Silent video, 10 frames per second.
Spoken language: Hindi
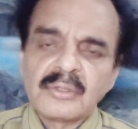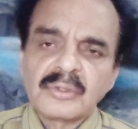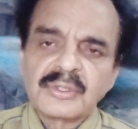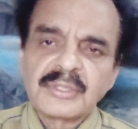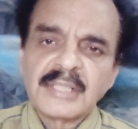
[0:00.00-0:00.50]

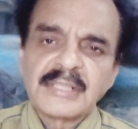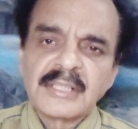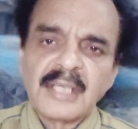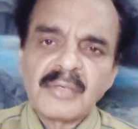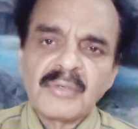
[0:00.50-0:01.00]
जो
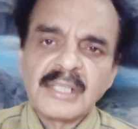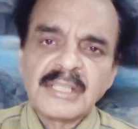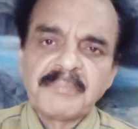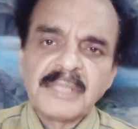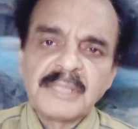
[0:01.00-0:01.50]
सियासतदानों ने
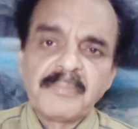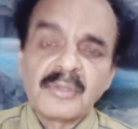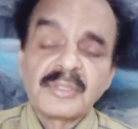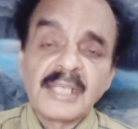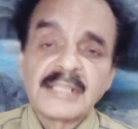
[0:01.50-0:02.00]
ये बीज
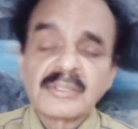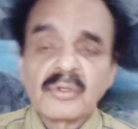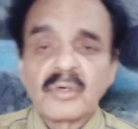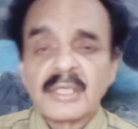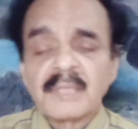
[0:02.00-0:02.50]
बो दिया
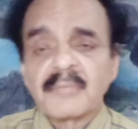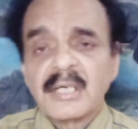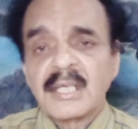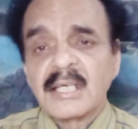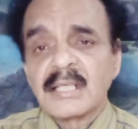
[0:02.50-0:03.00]
इसको ख़त्म
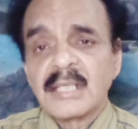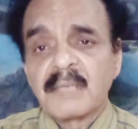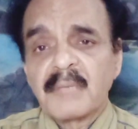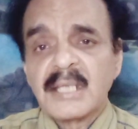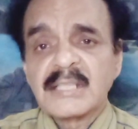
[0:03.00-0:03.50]
करने के
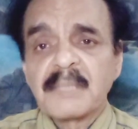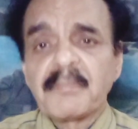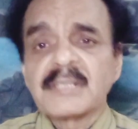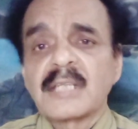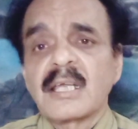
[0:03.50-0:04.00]
लिए हमारे
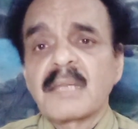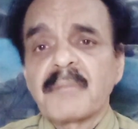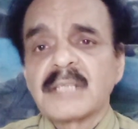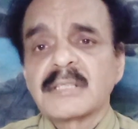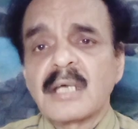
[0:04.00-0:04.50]
सिपा सलार
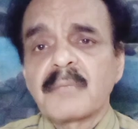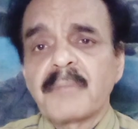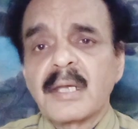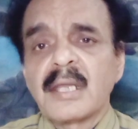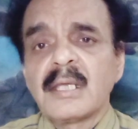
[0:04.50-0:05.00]
पाकिस्तान
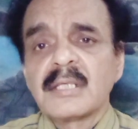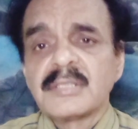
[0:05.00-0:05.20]
पर